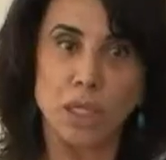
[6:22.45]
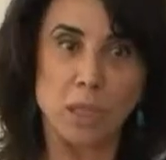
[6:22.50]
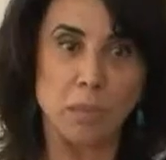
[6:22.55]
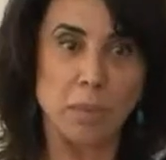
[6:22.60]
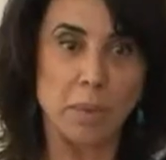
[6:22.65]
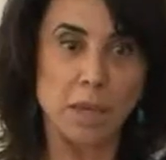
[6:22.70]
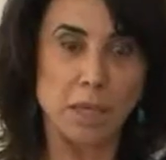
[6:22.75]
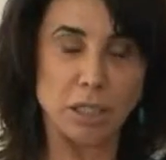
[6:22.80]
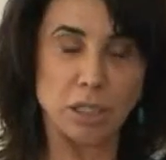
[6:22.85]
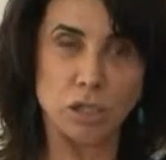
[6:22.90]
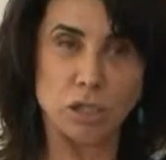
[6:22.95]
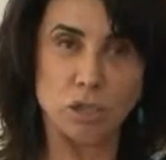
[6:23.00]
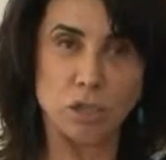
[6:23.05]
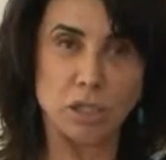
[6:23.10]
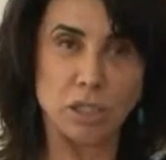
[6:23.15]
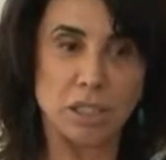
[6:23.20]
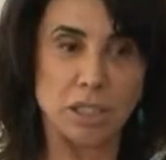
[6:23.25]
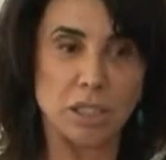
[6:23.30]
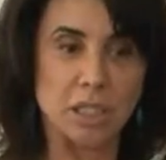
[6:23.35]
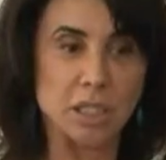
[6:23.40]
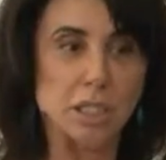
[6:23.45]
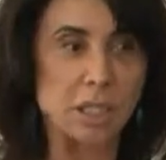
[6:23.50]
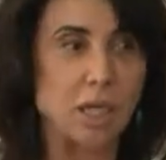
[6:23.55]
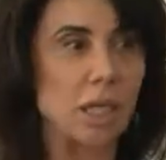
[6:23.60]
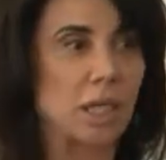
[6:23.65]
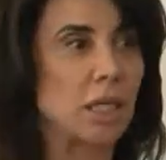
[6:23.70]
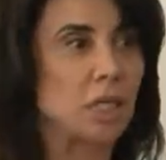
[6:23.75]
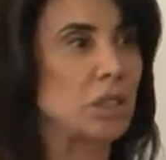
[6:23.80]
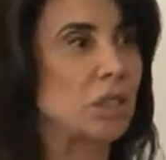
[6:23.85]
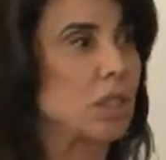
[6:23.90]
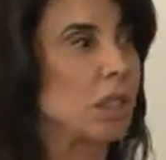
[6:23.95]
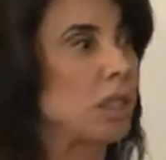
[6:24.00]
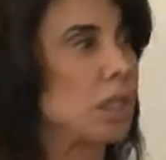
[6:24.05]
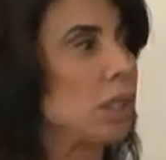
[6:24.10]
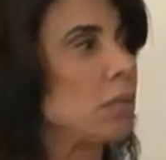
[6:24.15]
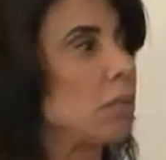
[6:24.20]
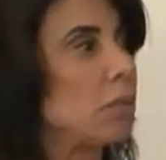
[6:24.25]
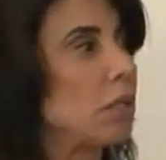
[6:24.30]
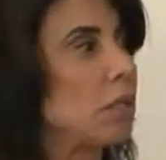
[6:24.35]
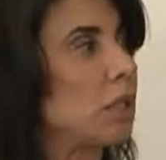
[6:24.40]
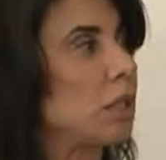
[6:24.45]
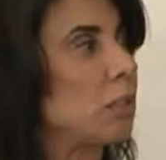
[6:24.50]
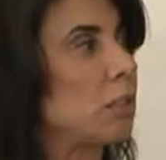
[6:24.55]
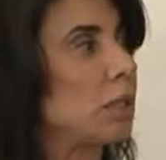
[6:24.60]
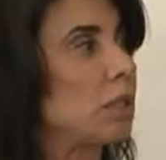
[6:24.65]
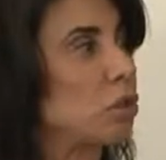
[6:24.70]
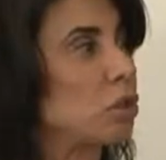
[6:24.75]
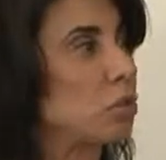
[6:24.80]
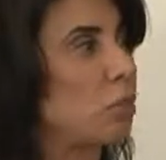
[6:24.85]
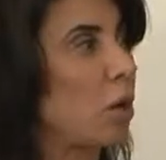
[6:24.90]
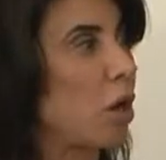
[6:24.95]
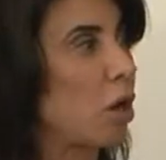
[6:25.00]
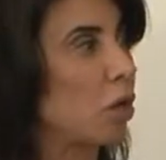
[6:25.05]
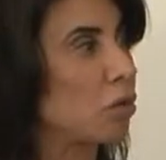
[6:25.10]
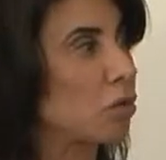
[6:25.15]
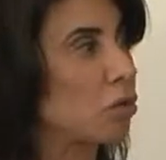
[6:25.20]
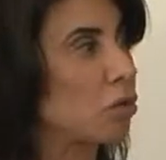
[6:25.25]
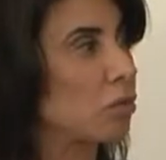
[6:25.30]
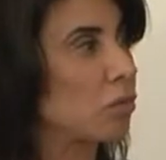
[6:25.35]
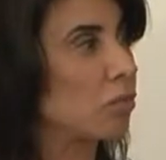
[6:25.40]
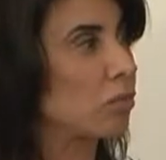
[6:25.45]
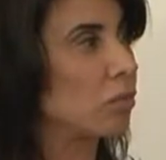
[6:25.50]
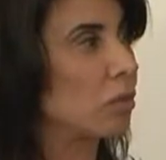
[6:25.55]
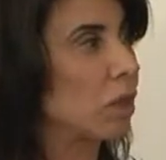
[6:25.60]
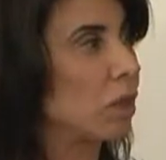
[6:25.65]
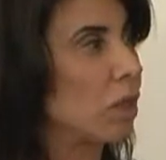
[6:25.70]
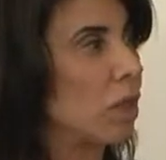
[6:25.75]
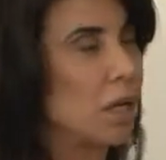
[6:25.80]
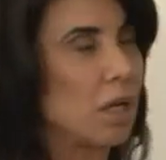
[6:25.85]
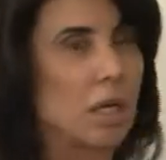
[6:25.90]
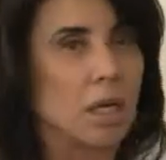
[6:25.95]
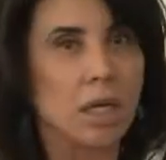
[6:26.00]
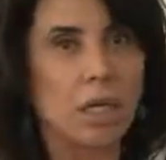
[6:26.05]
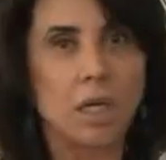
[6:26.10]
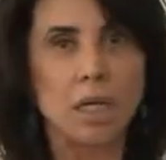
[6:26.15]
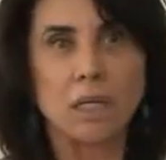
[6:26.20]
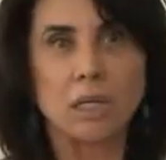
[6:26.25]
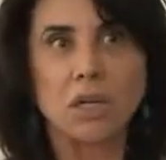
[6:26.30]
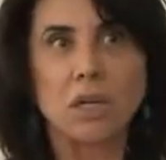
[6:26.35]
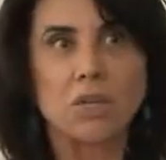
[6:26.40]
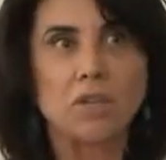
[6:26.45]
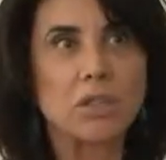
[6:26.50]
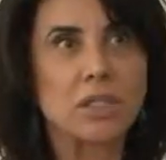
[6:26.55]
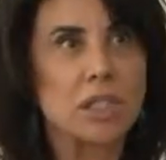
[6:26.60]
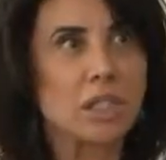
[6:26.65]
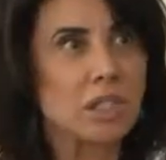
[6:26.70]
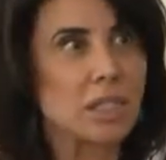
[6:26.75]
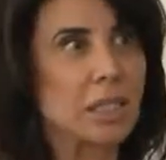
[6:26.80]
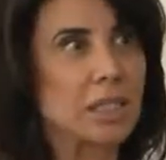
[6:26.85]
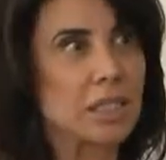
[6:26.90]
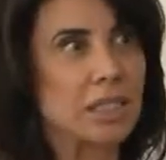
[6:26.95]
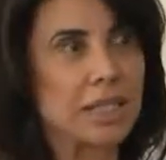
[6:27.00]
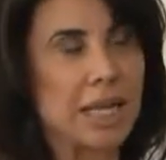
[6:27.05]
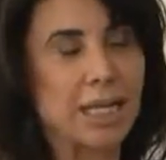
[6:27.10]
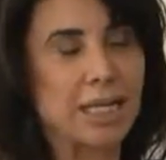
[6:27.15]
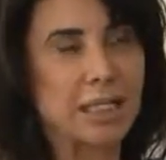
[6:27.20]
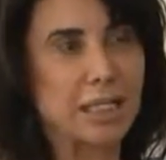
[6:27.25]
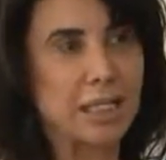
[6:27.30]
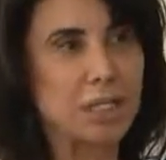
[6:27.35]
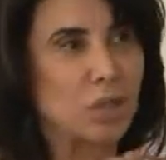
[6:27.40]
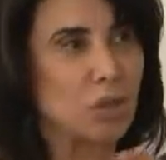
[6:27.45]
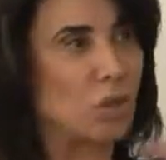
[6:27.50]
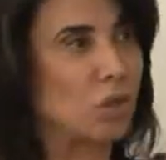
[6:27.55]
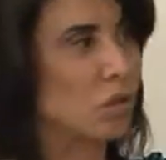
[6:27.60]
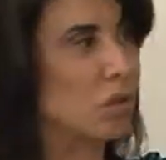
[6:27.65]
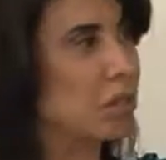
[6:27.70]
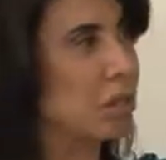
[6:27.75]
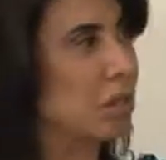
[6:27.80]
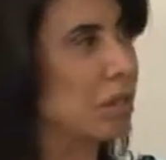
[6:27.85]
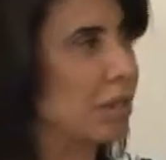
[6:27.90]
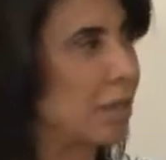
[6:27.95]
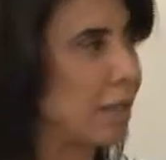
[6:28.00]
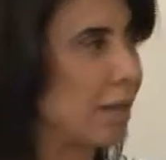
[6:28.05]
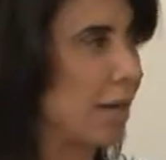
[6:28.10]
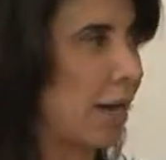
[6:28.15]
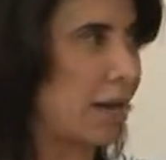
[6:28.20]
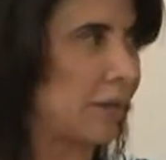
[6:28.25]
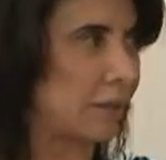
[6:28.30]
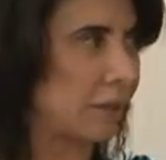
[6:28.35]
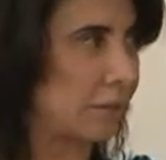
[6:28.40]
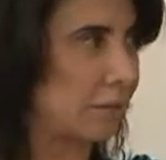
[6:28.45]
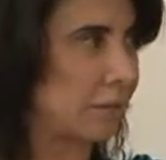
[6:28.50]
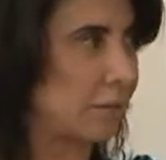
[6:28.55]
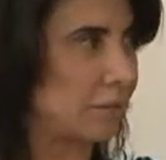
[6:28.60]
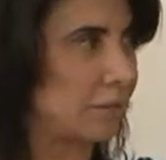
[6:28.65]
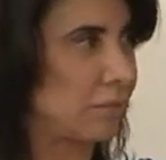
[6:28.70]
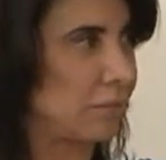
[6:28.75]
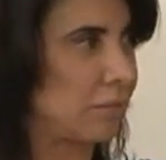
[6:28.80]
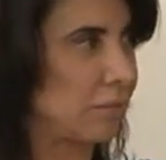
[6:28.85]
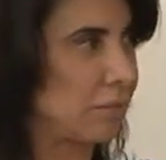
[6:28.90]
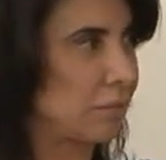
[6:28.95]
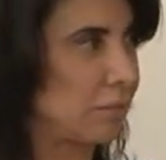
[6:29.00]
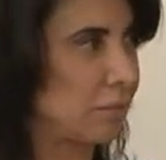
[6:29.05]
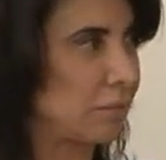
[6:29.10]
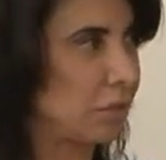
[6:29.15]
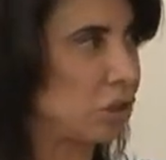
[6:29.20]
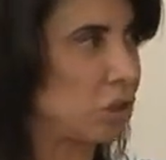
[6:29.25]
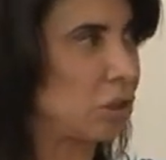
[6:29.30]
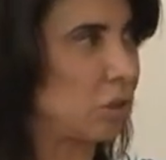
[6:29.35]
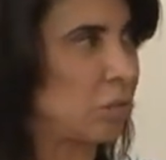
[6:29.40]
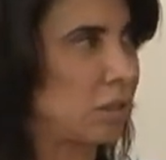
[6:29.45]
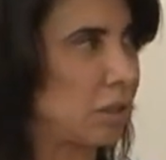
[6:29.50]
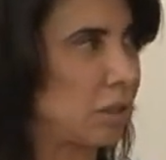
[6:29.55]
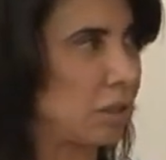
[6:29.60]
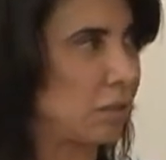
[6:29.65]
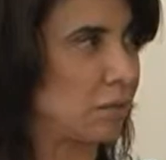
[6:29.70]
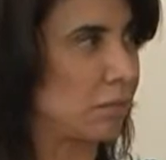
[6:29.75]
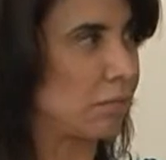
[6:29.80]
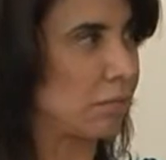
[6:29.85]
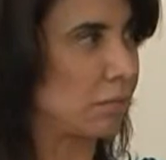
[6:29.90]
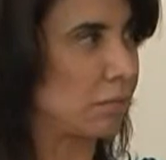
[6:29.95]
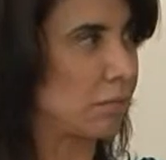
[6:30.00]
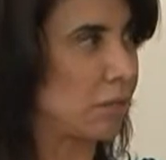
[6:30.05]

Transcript: que ele pega de toxina, ele já elimina pelos poros. Então você já sai desintoxicada de manhã.